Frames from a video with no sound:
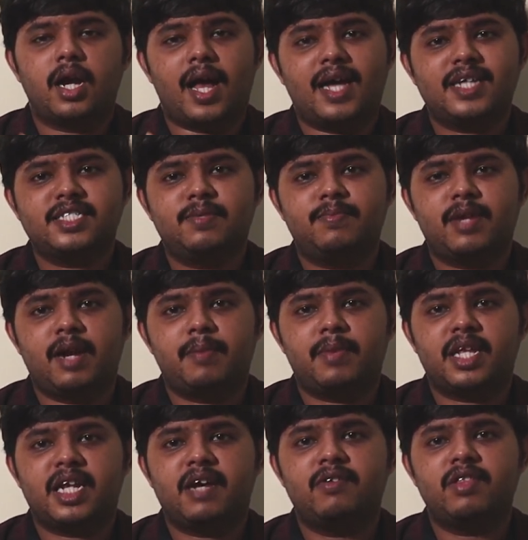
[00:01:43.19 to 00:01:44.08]
லாஸ்ட்
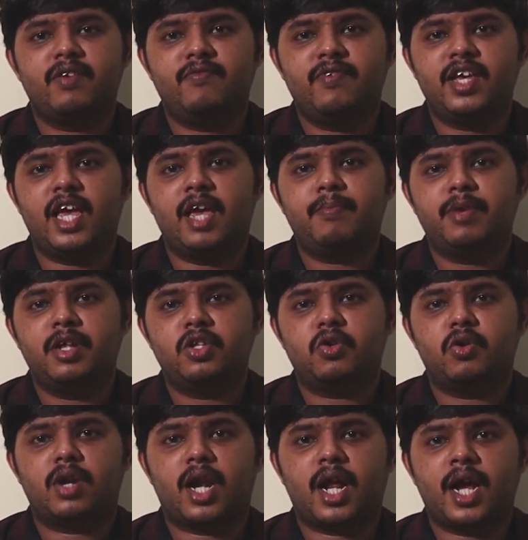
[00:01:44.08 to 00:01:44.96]
பிளான் பார்த்தீங்கன்னா வந்து
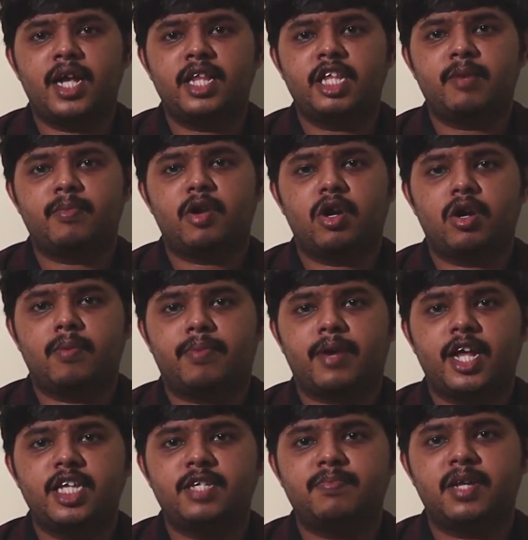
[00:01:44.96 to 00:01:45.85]
விஐபின்னு சொல்கிறாங்க இந்த பிளானோட
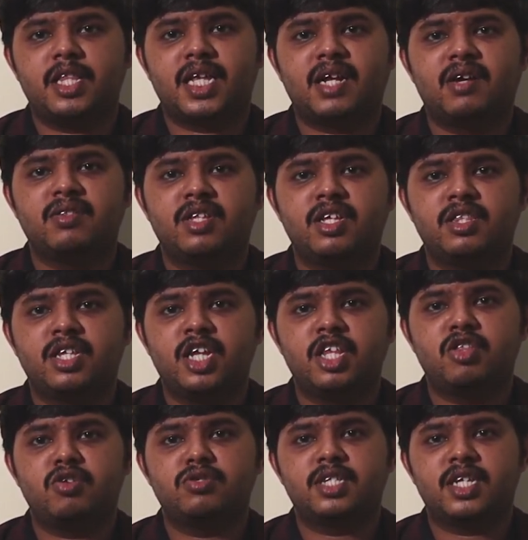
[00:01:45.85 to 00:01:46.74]
ப்ரைஸ் பார்த்தீங்கன்னா வந்து
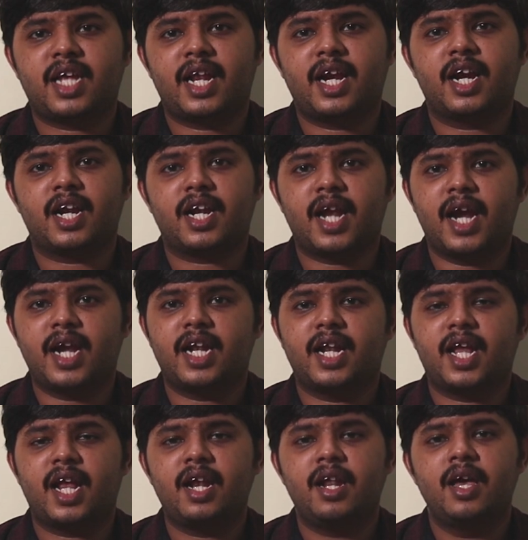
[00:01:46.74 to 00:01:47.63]
த்ரீ தௌசண்ட் நைன் ஹண்ட்ரட்
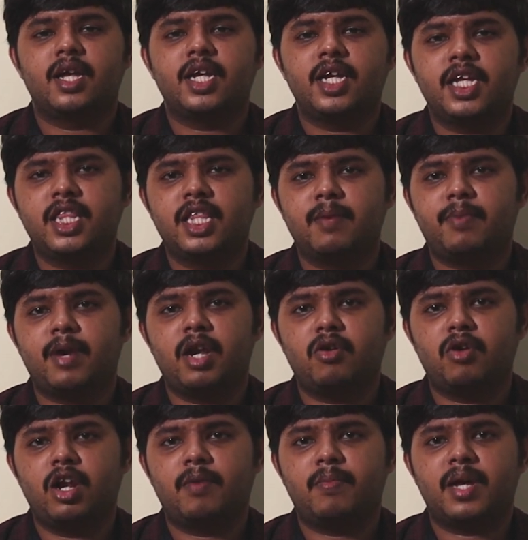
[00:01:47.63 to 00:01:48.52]
நைன்ட்டி நைன் இந்த
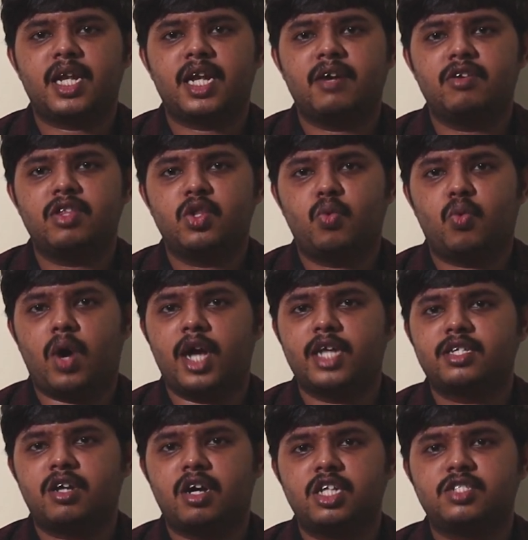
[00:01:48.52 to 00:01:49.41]
பிளானே உங்களுக்கு பார்த்தீங்கன்னா வந்து
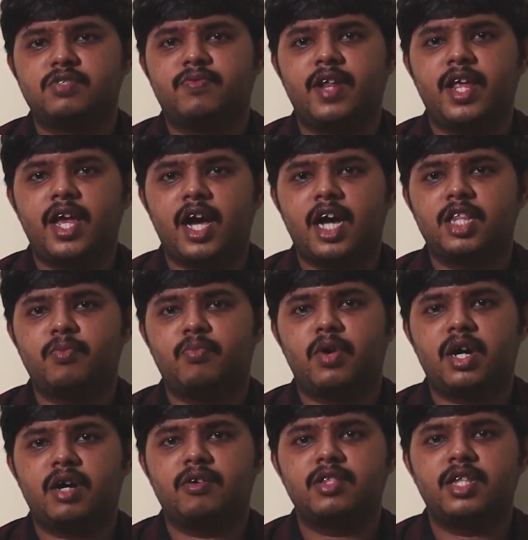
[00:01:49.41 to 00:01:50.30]
வாய்ஸ் கால்ஸ் ஃப்ரீ அது
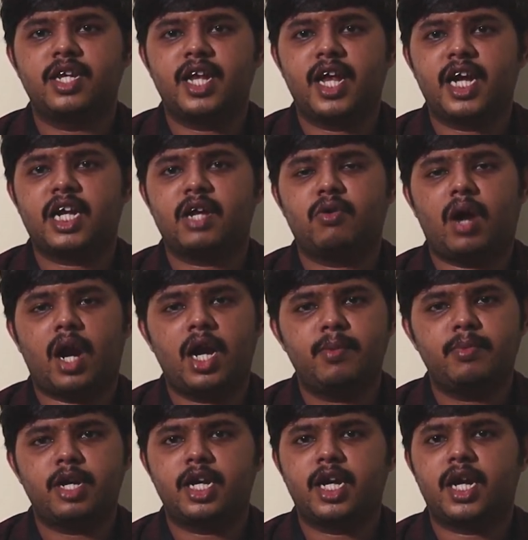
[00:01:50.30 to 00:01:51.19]
போக வந்து டேட்டாவும்
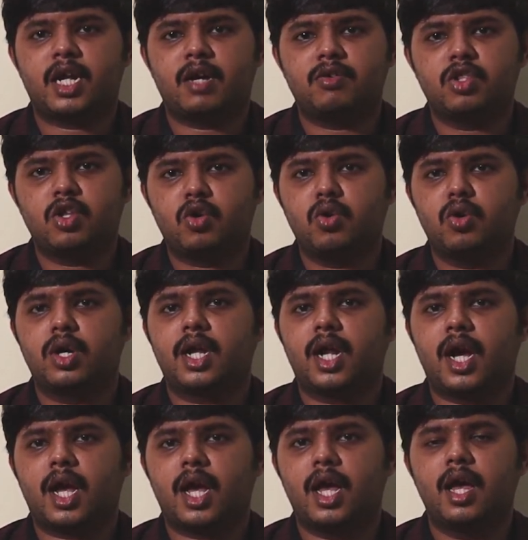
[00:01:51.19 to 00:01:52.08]
அன்லிமிடெட் டேட்டா வந்து
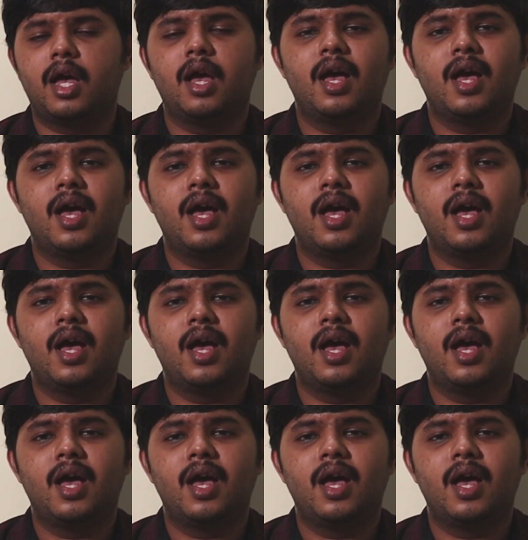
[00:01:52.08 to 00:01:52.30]
கொடுக்குறாங்க